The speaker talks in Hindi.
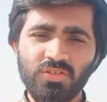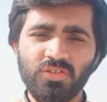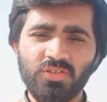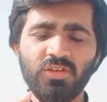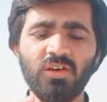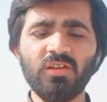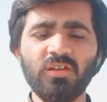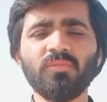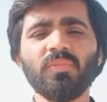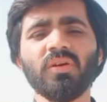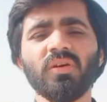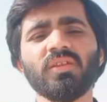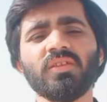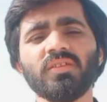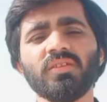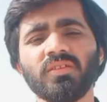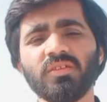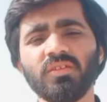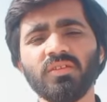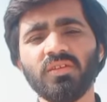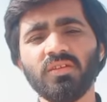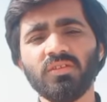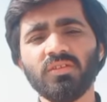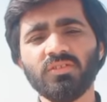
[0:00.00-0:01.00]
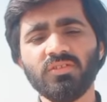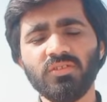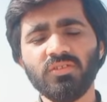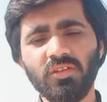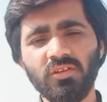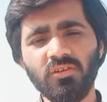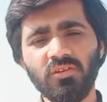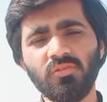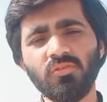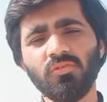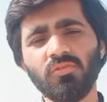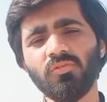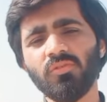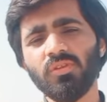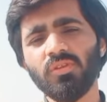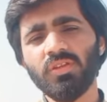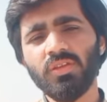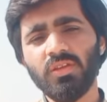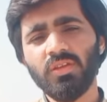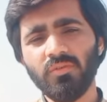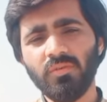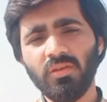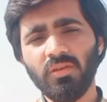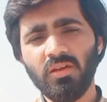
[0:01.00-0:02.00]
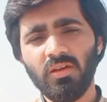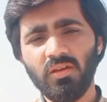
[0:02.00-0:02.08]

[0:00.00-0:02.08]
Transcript: शर्म आनी चाहिए जिन लोगों ने ये वाला